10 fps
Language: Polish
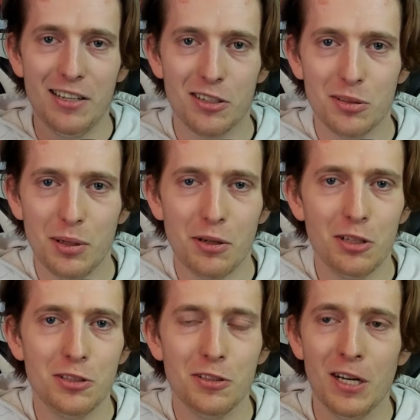Rozumiem,
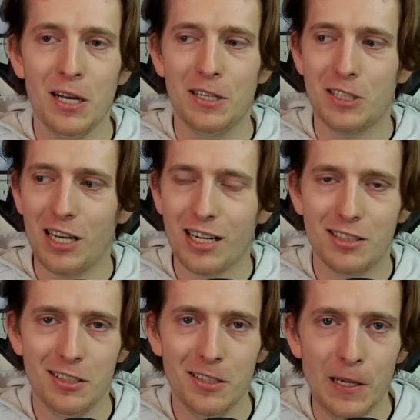gościu, że jak
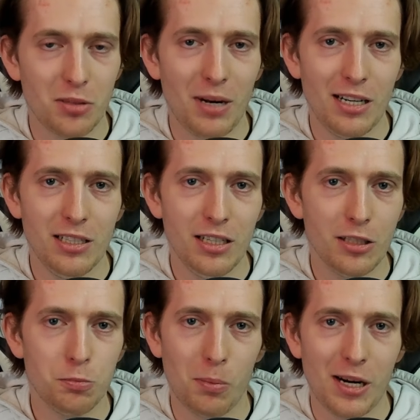ty normalnie
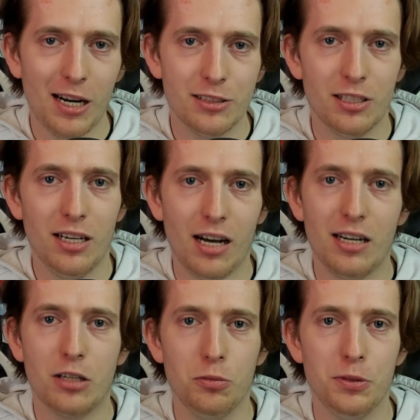jesz pomarańcze,
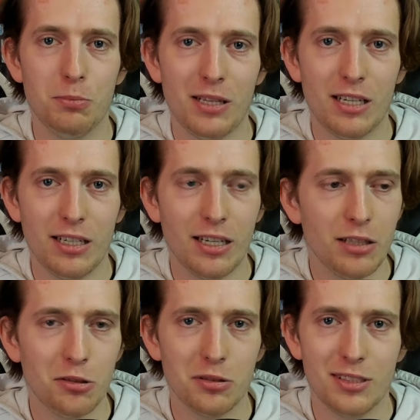ale kupisz
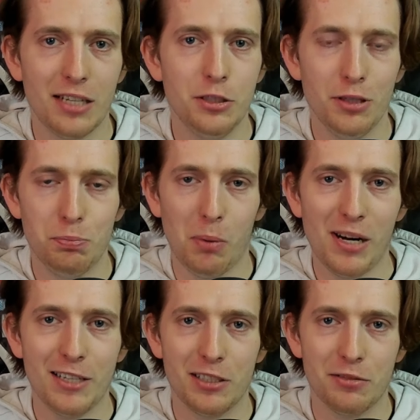mandarynkę, to zdradziłeś
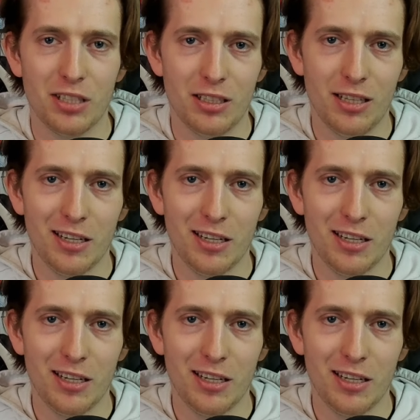pomarańcze wtedy,